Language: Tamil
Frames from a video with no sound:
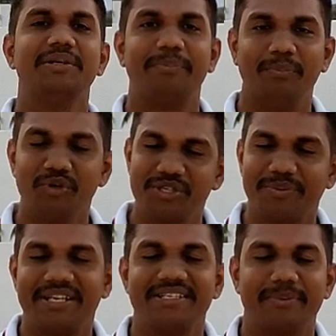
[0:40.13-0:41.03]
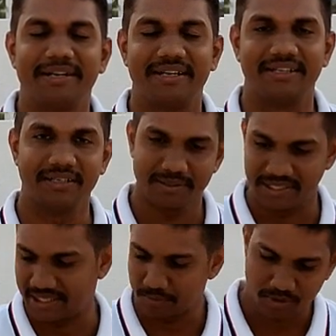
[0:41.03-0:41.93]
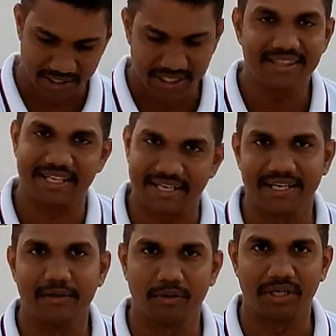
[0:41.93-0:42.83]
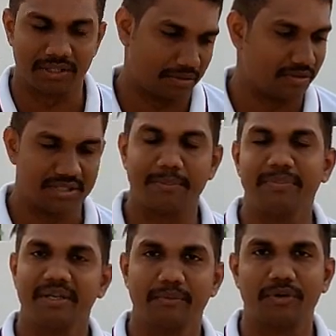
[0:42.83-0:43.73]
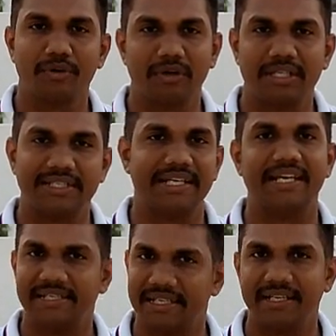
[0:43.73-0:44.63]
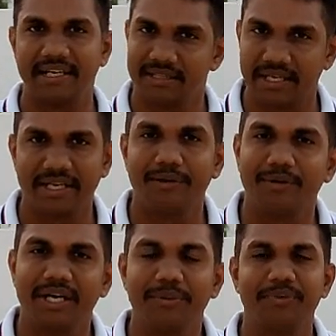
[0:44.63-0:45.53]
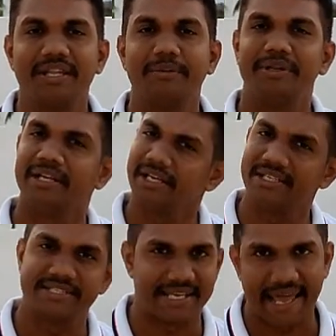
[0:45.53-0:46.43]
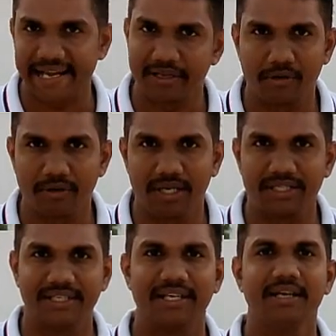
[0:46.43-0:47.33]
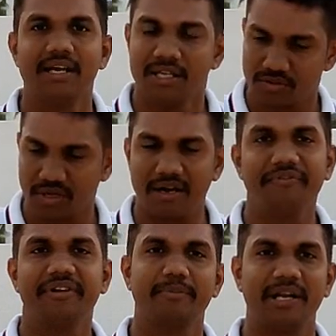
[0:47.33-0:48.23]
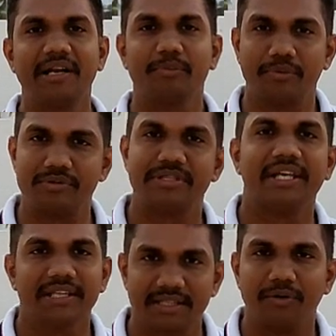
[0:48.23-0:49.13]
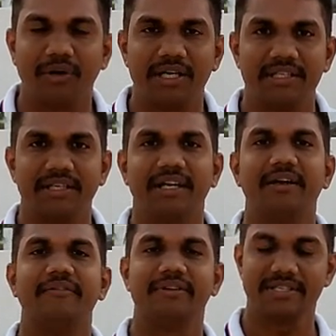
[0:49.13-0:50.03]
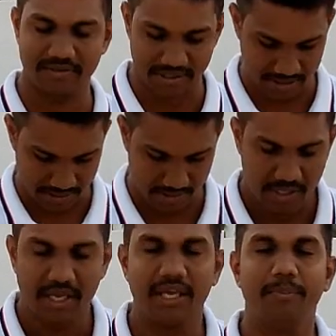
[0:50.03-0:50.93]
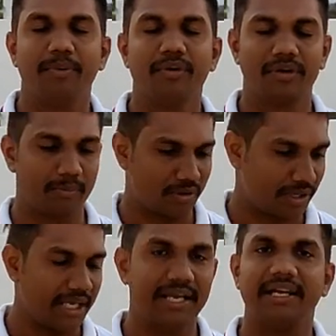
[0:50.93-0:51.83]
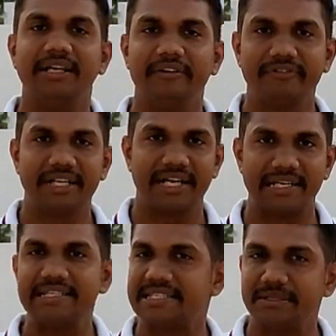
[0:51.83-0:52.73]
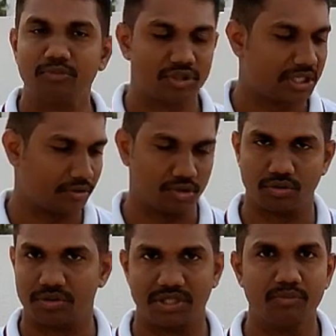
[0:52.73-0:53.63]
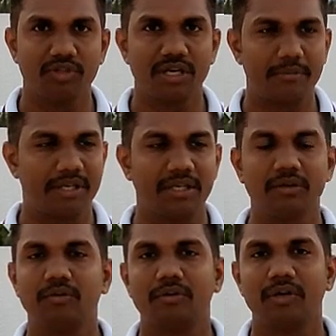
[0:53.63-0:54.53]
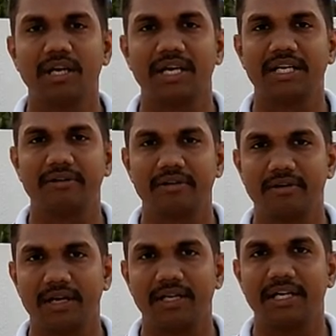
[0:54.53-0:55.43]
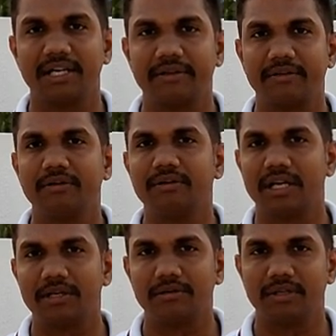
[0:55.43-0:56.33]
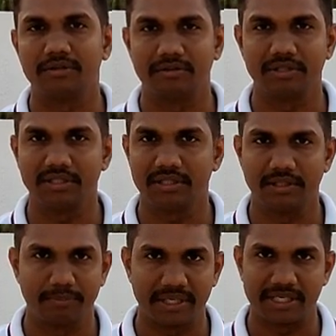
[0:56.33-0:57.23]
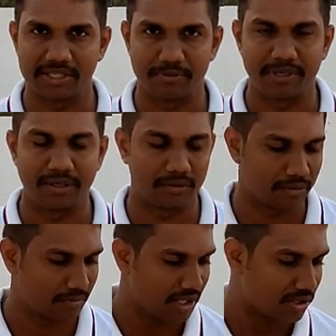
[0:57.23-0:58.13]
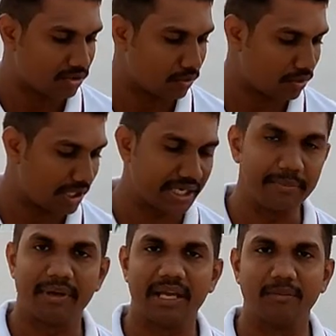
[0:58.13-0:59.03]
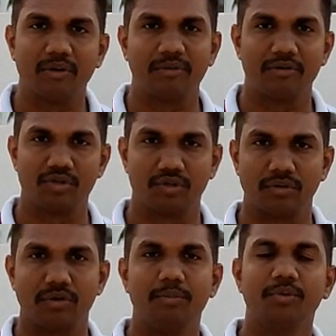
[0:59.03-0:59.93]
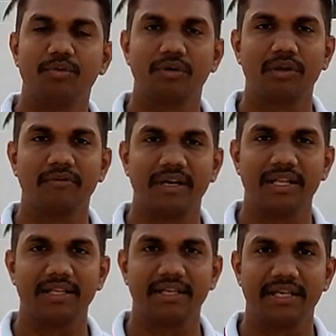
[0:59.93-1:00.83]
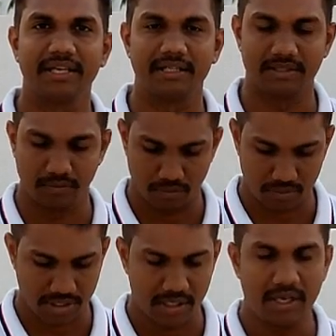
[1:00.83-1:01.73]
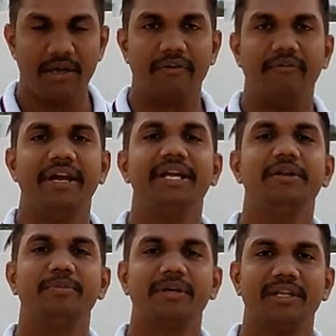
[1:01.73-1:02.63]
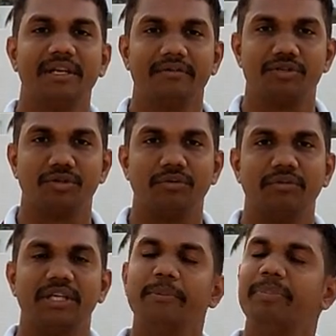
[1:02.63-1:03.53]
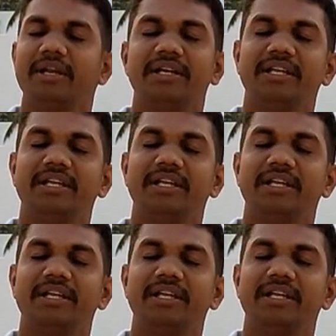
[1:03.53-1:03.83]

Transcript: இந்த மூச்சு பயிற்சி பண்ணுறதுக்கு நீங்கள் முதல்ல தரையில் உட்காந்துக்கணும் சம்படம் போட்டு உட்காந்துக்கலாம் இல்லை என்னால் தரையில் உட்கார முடியாது அப்படின்னா நீங்கள் சேரில் கூட உட்காந்துக்கலாம் ஸோ கம்ஃபர்டபுளான போஸில் உட்காந்துங்க ஃபஸ்ட்டு வந்துட்டு இப்போது நம்மளோட லெஃப்ட் ஹேண்டில் சின்முத்ரா வச்சுக்கணும் சின்முத்ரா அப்படிங்கிறது உங்களோட கட்டவரலும் ஆள்காட்டி வரலும் நடுவில் தொட்டு டிப்பில் டச் பண்ணியிருக்கணும் ஸோ உள்ளங்கை மேல்முகமாக வச்சுக்கணும் இப்போ உங்களோட வலது கை எடுத்து உங்களோட வயிற்று பகுதியில் வச்சுக்கணும் எப்போல்லாம்